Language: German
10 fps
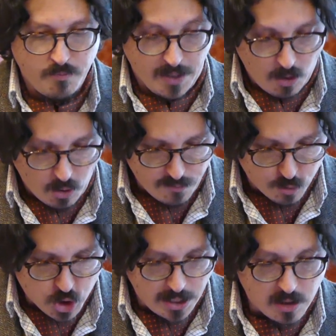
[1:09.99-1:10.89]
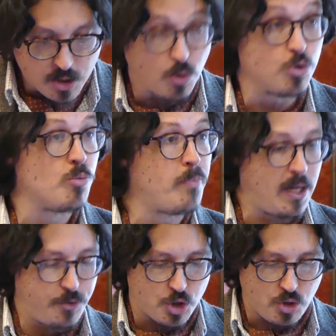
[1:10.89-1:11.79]
wenn auch ein verständlicher und
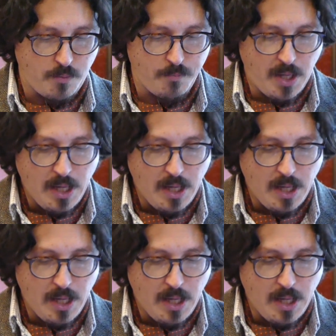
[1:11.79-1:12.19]
sympathischer,